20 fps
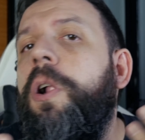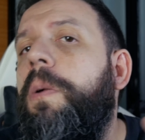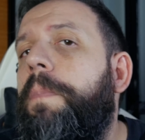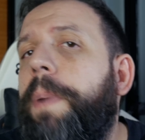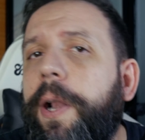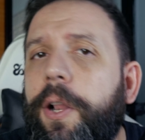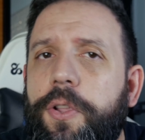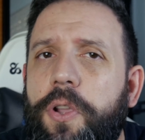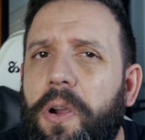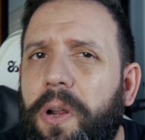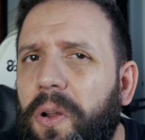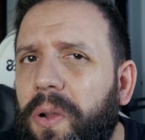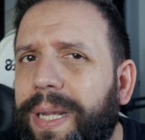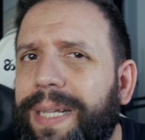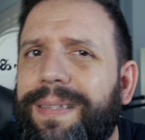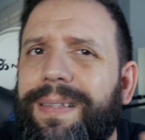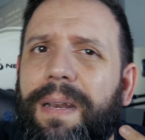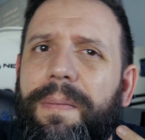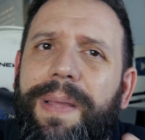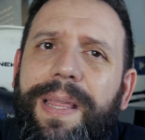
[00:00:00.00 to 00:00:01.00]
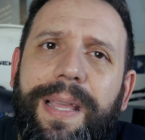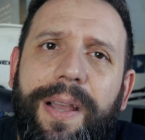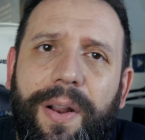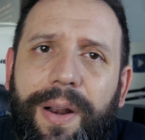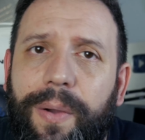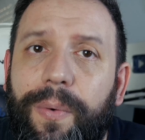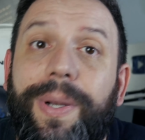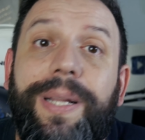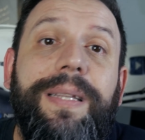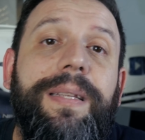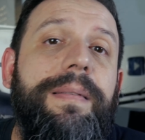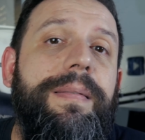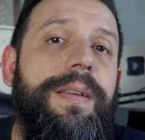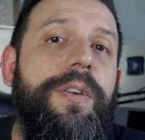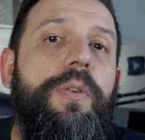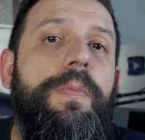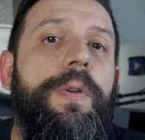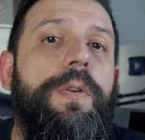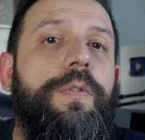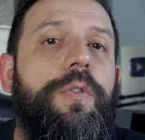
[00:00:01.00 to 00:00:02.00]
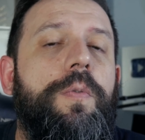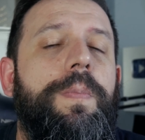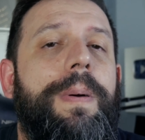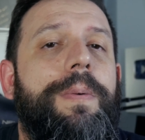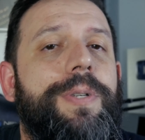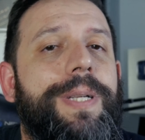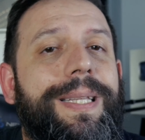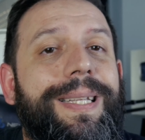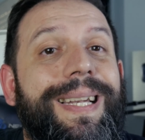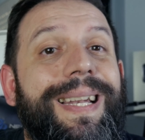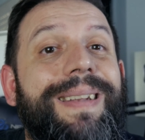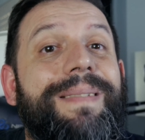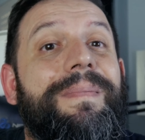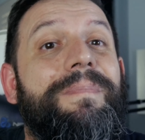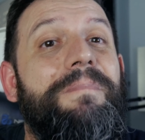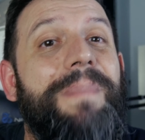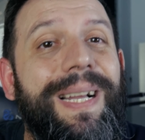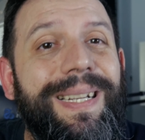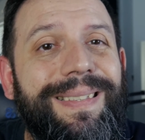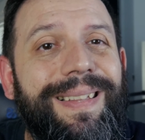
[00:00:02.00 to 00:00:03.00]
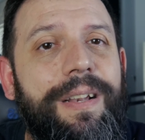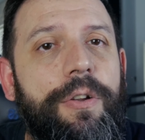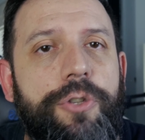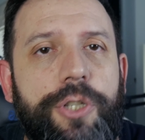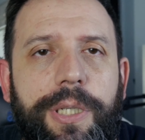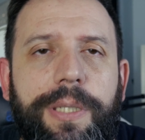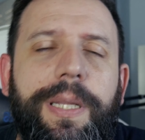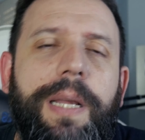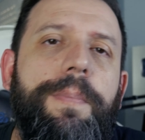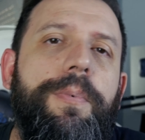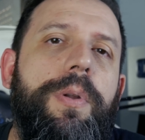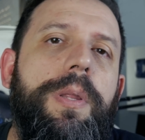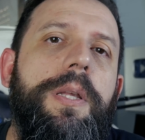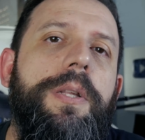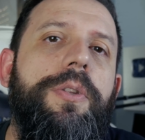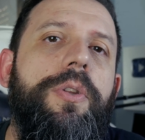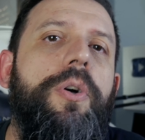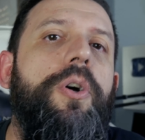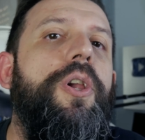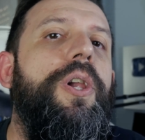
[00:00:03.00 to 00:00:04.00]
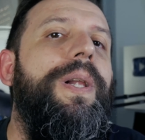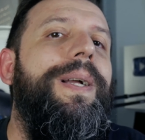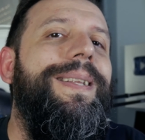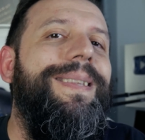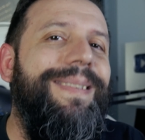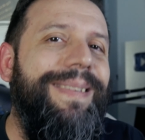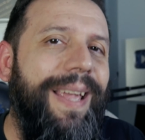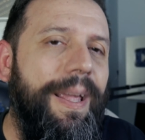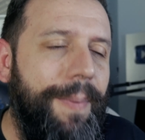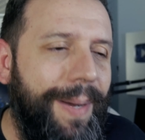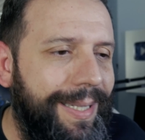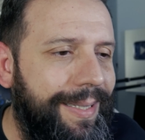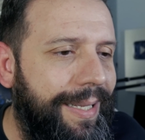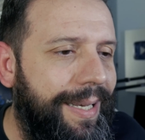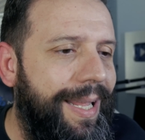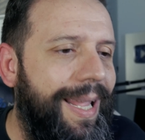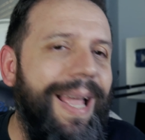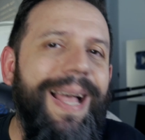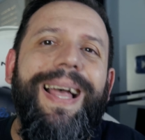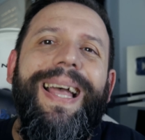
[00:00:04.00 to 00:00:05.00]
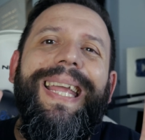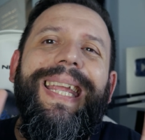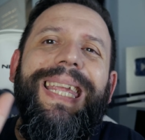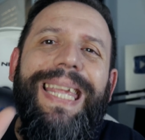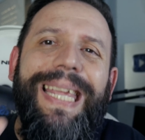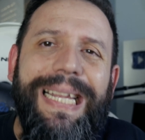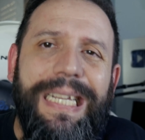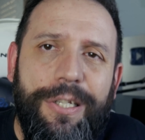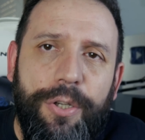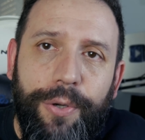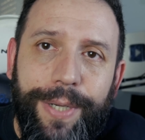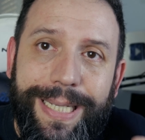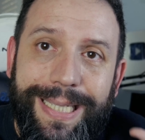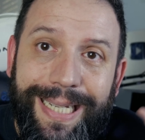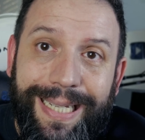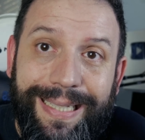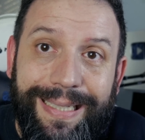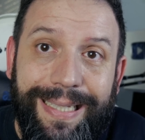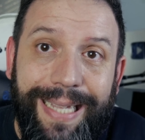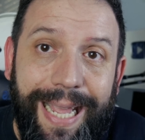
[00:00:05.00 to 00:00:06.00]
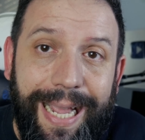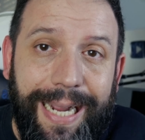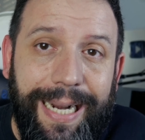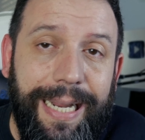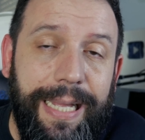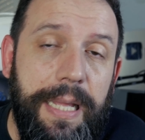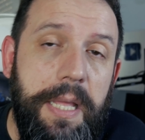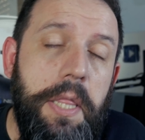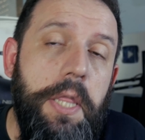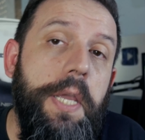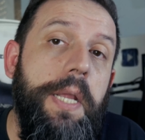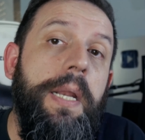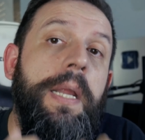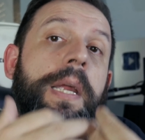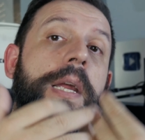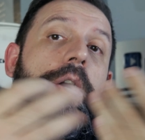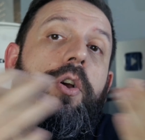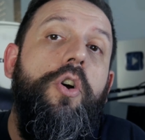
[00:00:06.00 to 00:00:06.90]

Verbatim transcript: pero yo creo que entre media hora y 45 minutos vamos a tener más del 80% de batería y eso es de agradecer.